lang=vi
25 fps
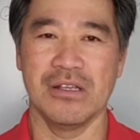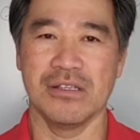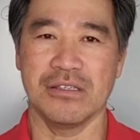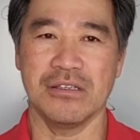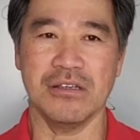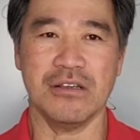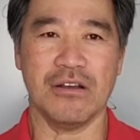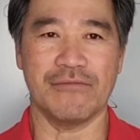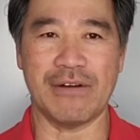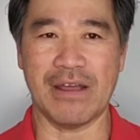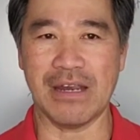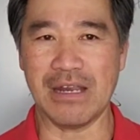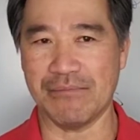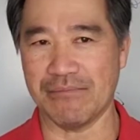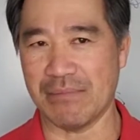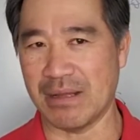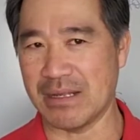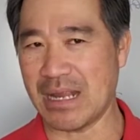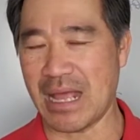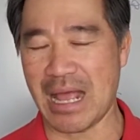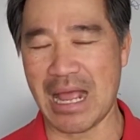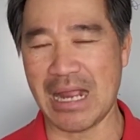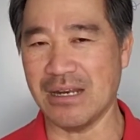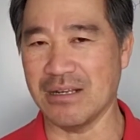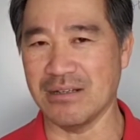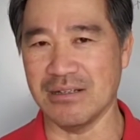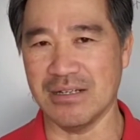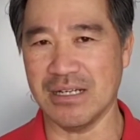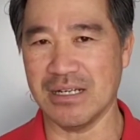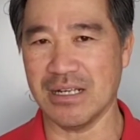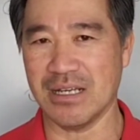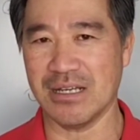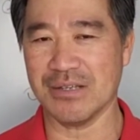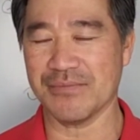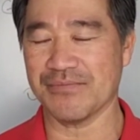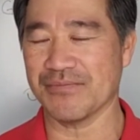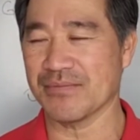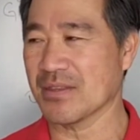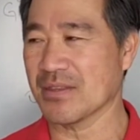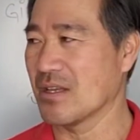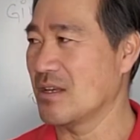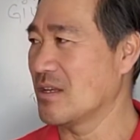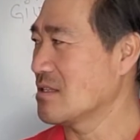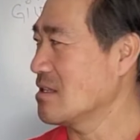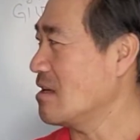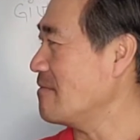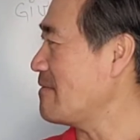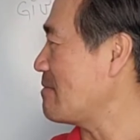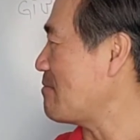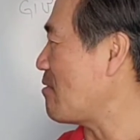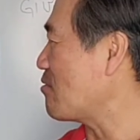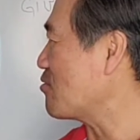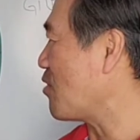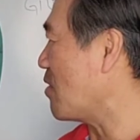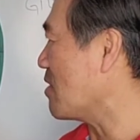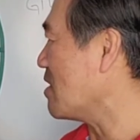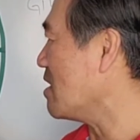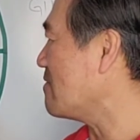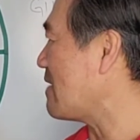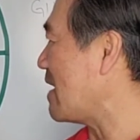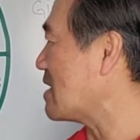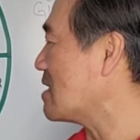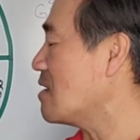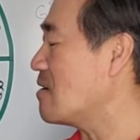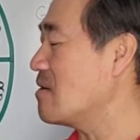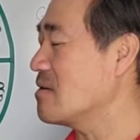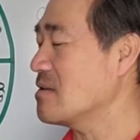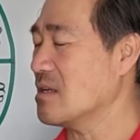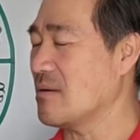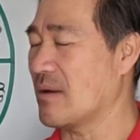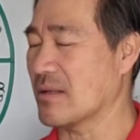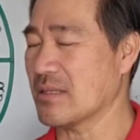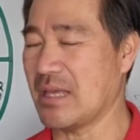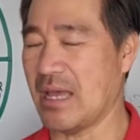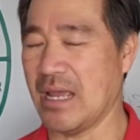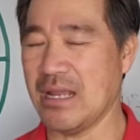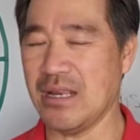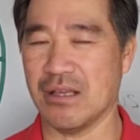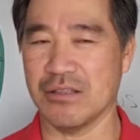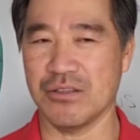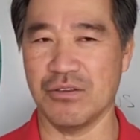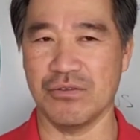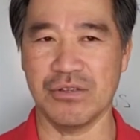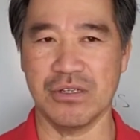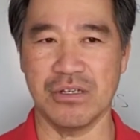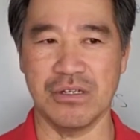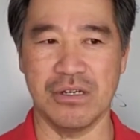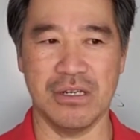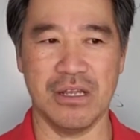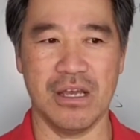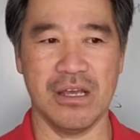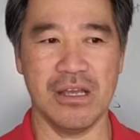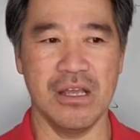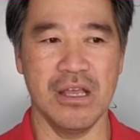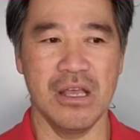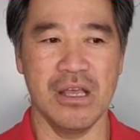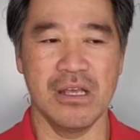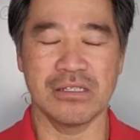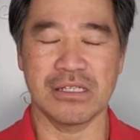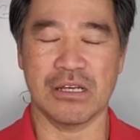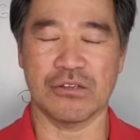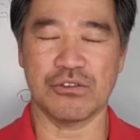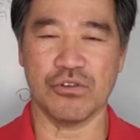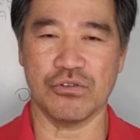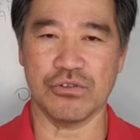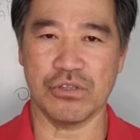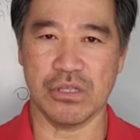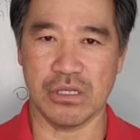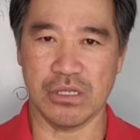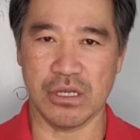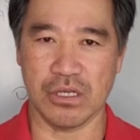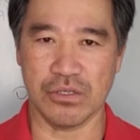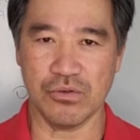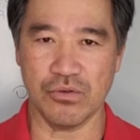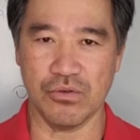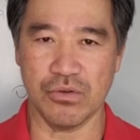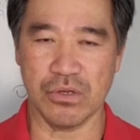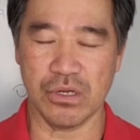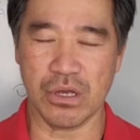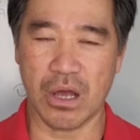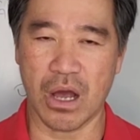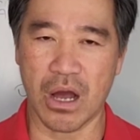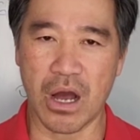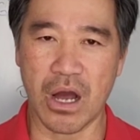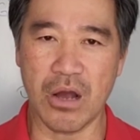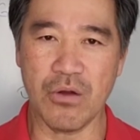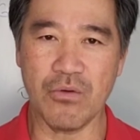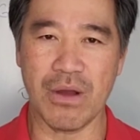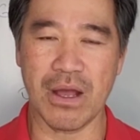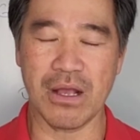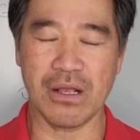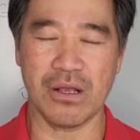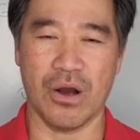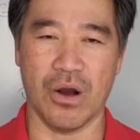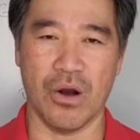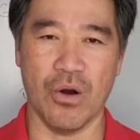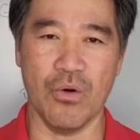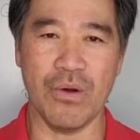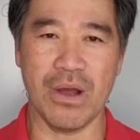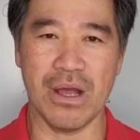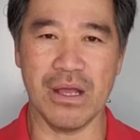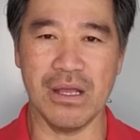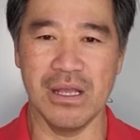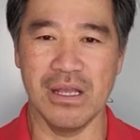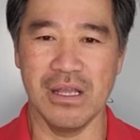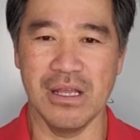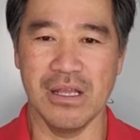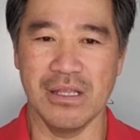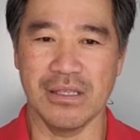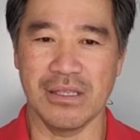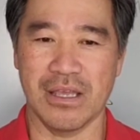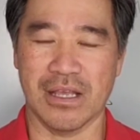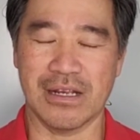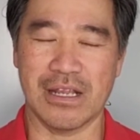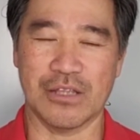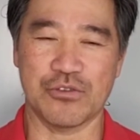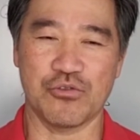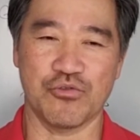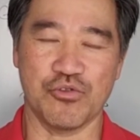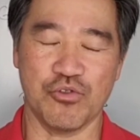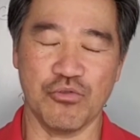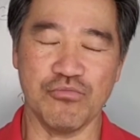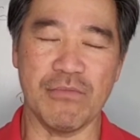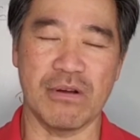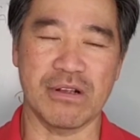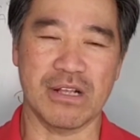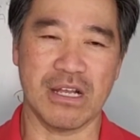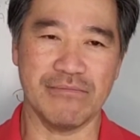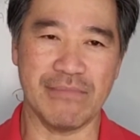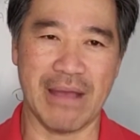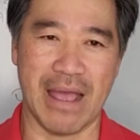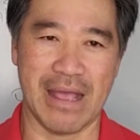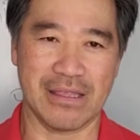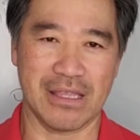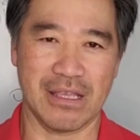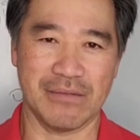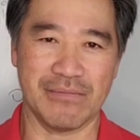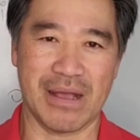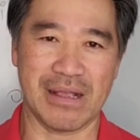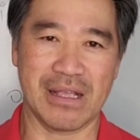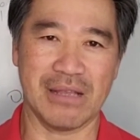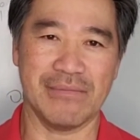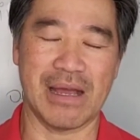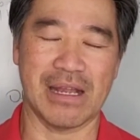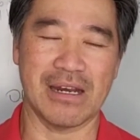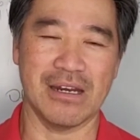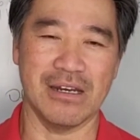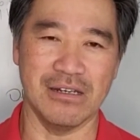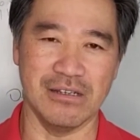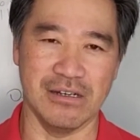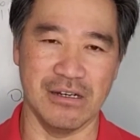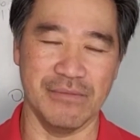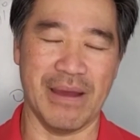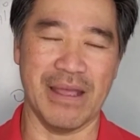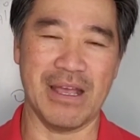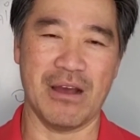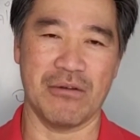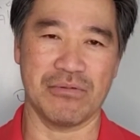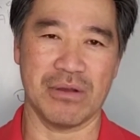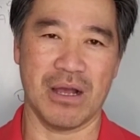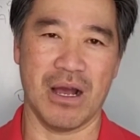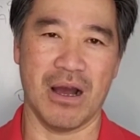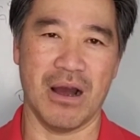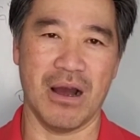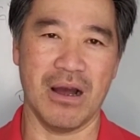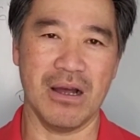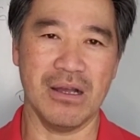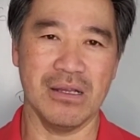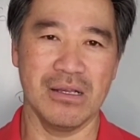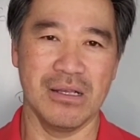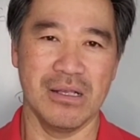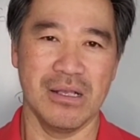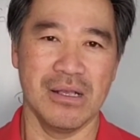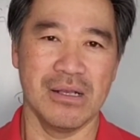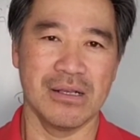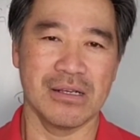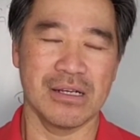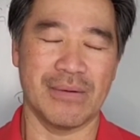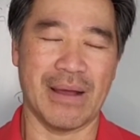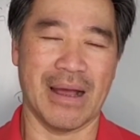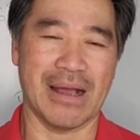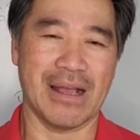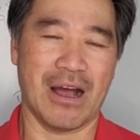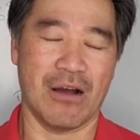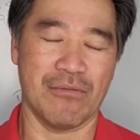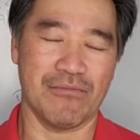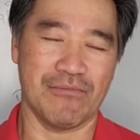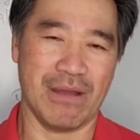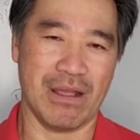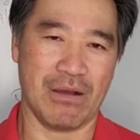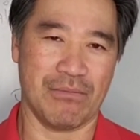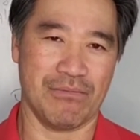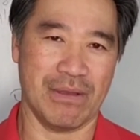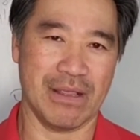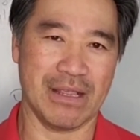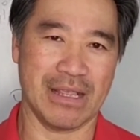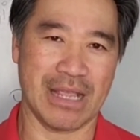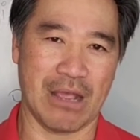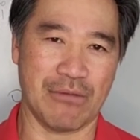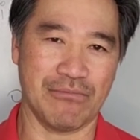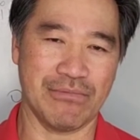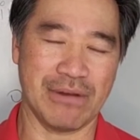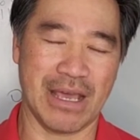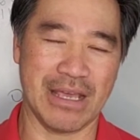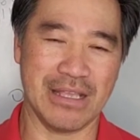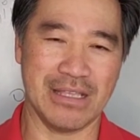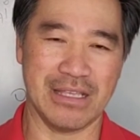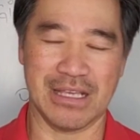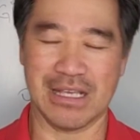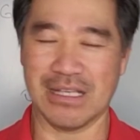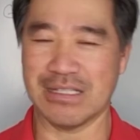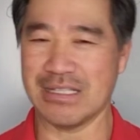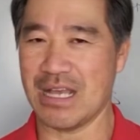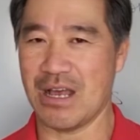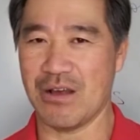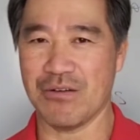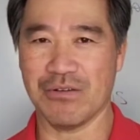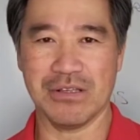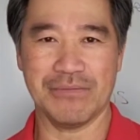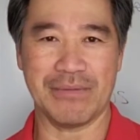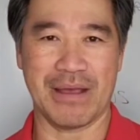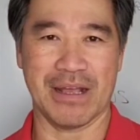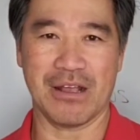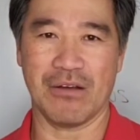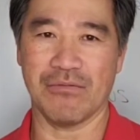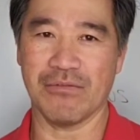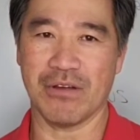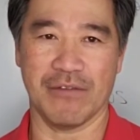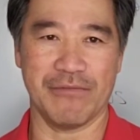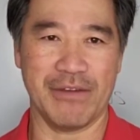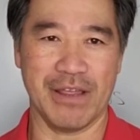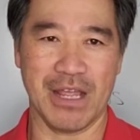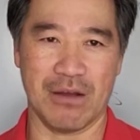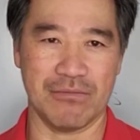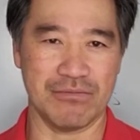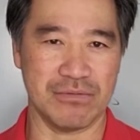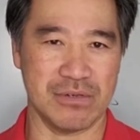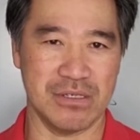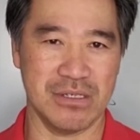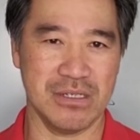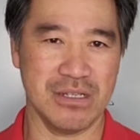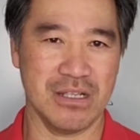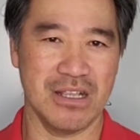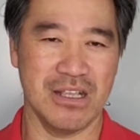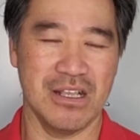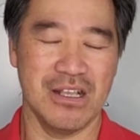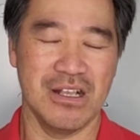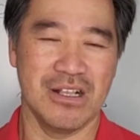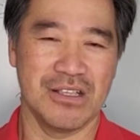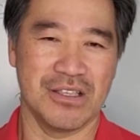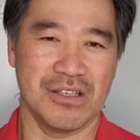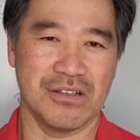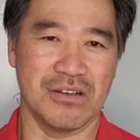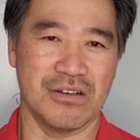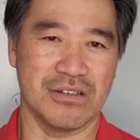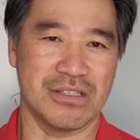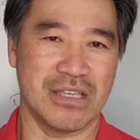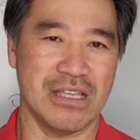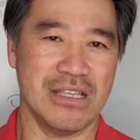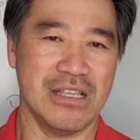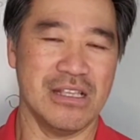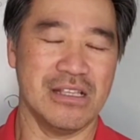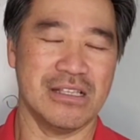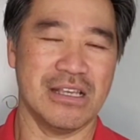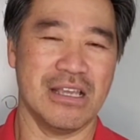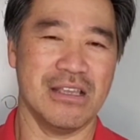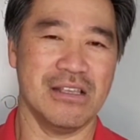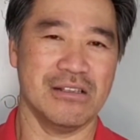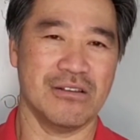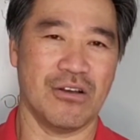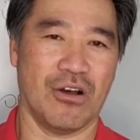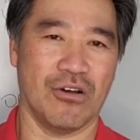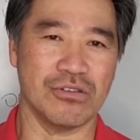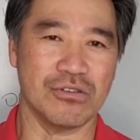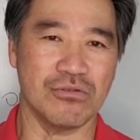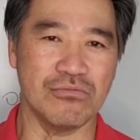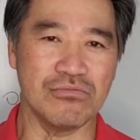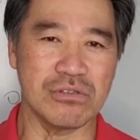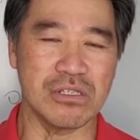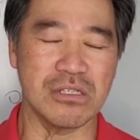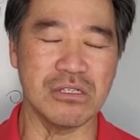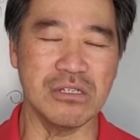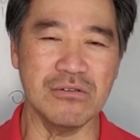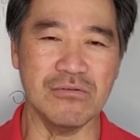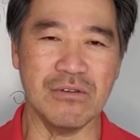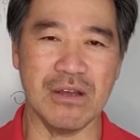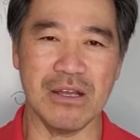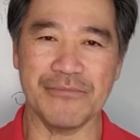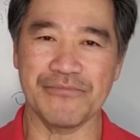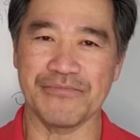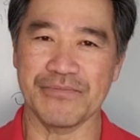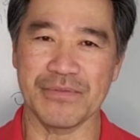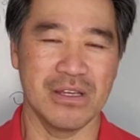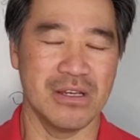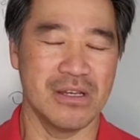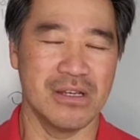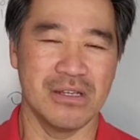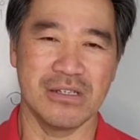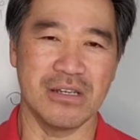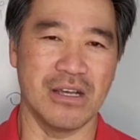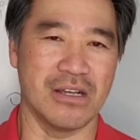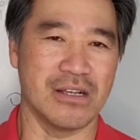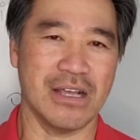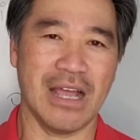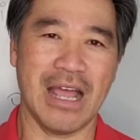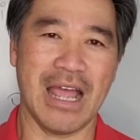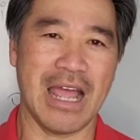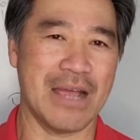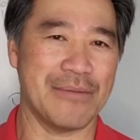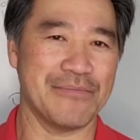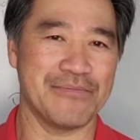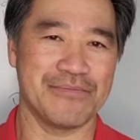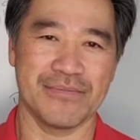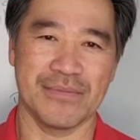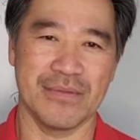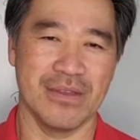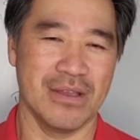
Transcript: chứ không phải là mình ai lựa hết đó đó là mâu thuẫn như vậy thôi các bạn thấy là nhiều người đó sao tôi là tôi khó quá khổ quá thiệt là tôi chúc mừng các bạn thiệt mà các bạn lựa bài học khó các bạn học bài học ngày hôm nay thì khi sau các bạn không cần phải học nữa nhiều người chỉ thấy họ sung sướng quá đừng có ham